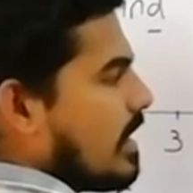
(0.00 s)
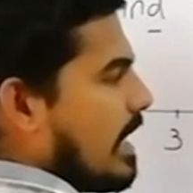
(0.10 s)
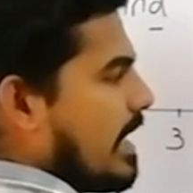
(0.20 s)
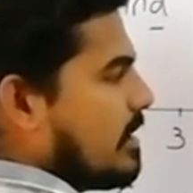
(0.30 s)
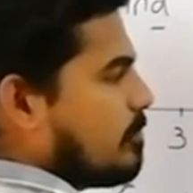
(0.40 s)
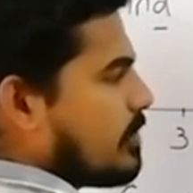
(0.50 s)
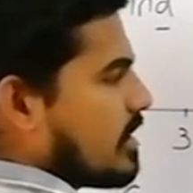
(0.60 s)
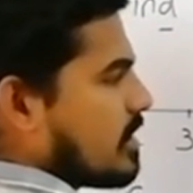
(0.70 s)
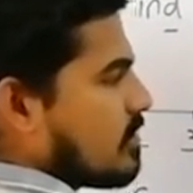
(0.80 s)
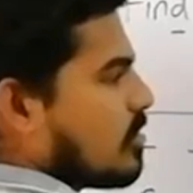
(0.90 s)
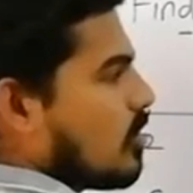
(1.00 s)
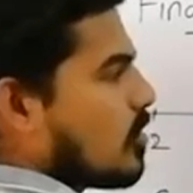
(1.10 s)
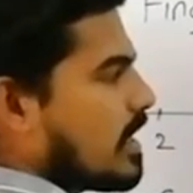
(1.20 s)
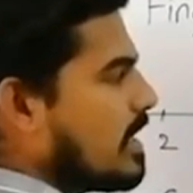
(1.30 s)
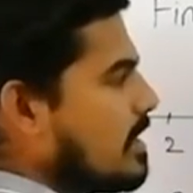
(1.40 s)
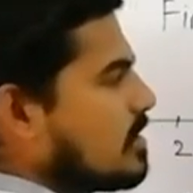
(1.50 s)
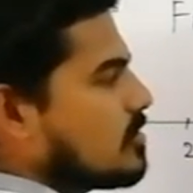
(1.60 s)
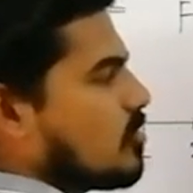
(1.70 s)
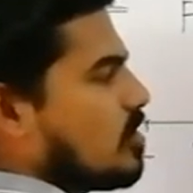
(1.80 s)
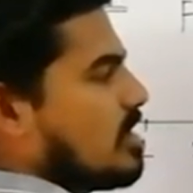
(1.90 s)
एट पर ओके
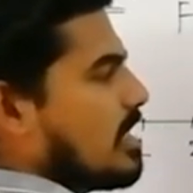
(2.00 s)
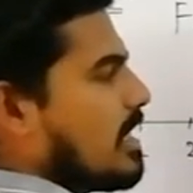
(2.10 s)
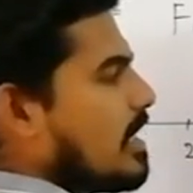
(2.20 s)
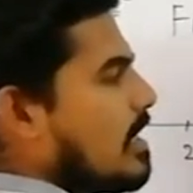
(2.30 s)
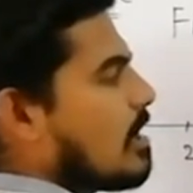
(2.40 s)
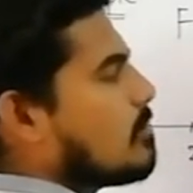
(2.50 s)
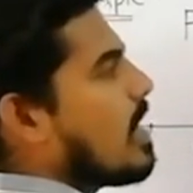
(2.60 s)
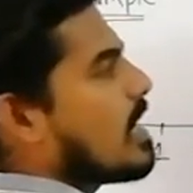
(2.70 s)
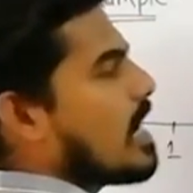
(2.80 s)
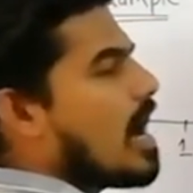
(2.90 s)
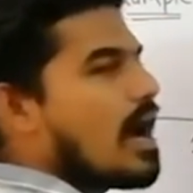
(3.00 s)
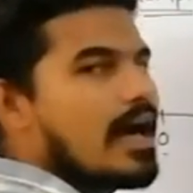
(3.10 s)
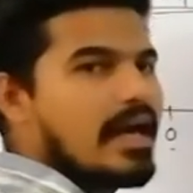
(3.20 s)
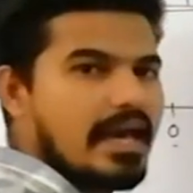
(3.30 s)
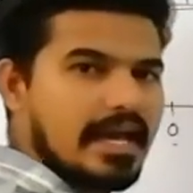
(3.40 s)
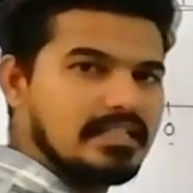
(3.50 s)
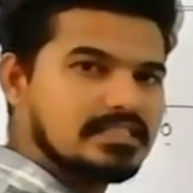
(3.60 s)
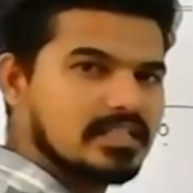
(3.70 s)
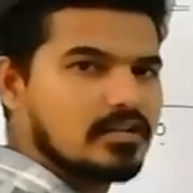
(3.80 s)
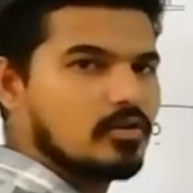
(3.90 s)
तो ये हमारा
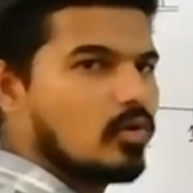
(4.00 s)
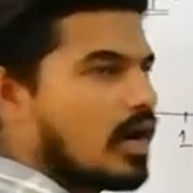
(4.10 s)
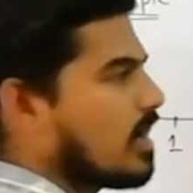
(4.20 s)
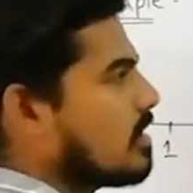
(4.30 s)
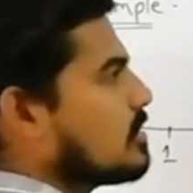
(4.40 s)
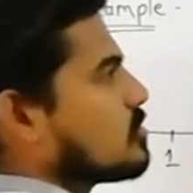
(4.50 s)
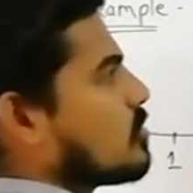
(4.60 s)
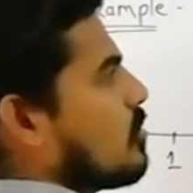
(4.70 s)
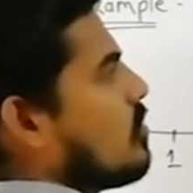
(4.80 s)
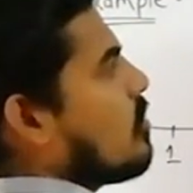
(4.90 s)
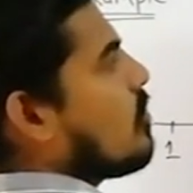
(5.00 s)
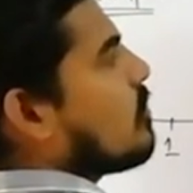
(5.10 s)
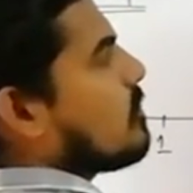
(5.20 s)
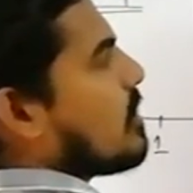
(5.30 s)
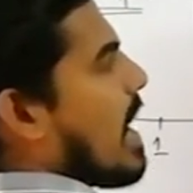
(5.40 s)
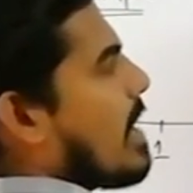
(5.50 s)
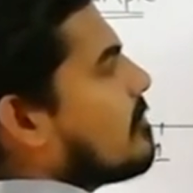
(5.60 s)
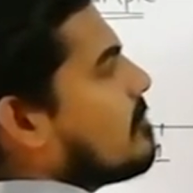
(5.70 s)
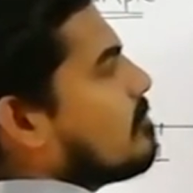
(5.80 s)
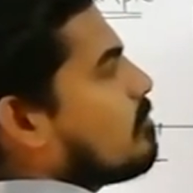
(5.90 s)
आंसर हुआ सो
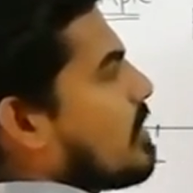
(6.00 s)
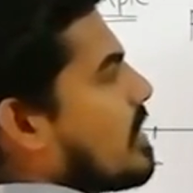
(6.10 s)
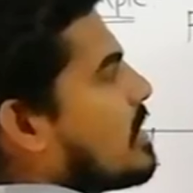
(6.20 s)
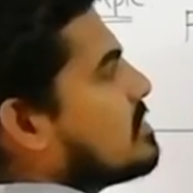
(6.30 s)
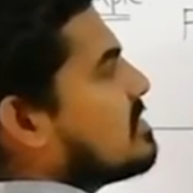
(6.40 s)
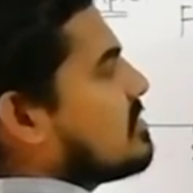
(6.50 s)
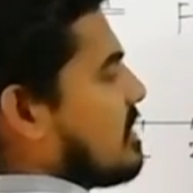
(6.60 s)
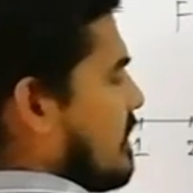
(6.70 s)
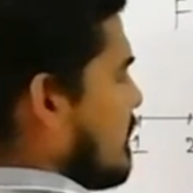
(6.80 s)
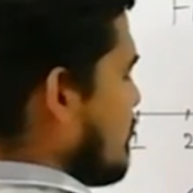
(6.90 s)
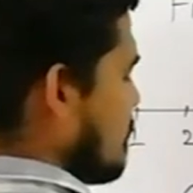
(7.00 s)
फाइव प्लस थ्री